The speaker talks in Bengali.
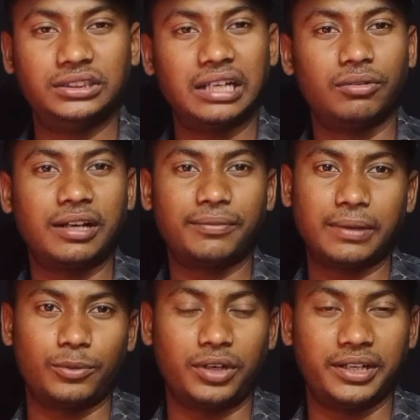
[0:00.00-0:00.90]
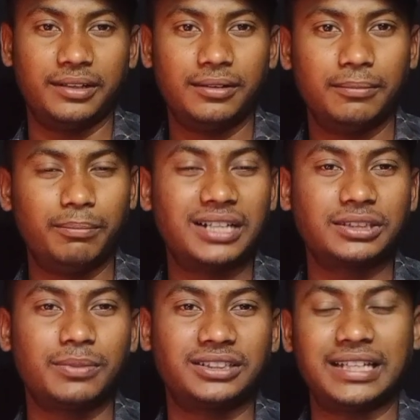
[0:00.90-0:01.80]
জানুয়ারি ফেব্রুয়ারি
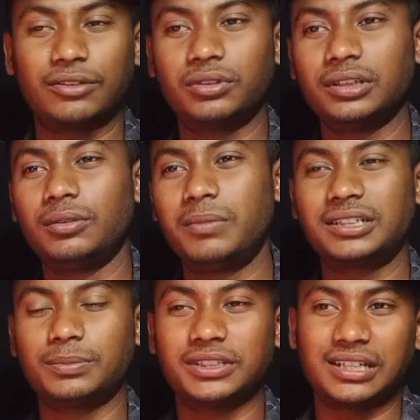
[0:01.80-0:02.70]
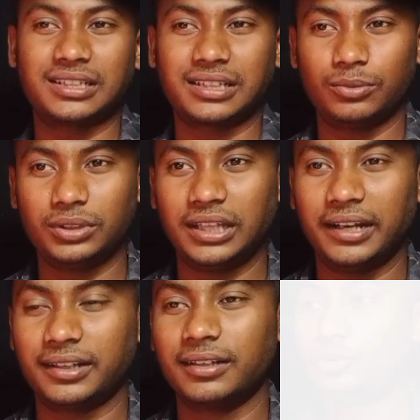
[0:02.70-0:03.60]
মার্চ মাস এখন কিন্তু মার্চ মাসের আজকে দুই
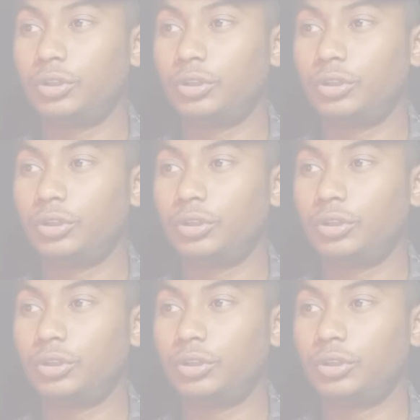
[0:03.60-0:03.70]
তারিখ